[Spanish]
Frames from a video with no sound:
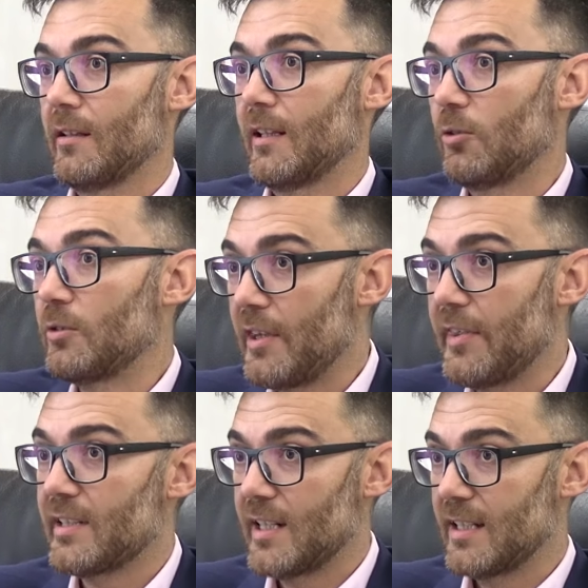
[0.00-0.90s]
las
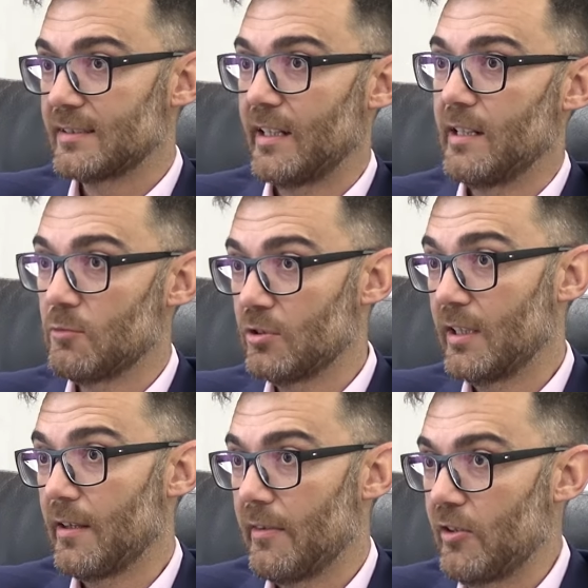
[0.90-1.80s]
noticias ya las tenemos,
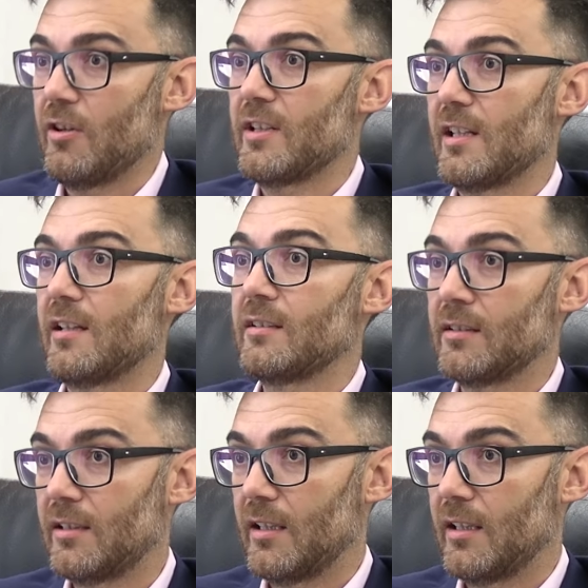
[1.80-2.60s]
las decisiones se han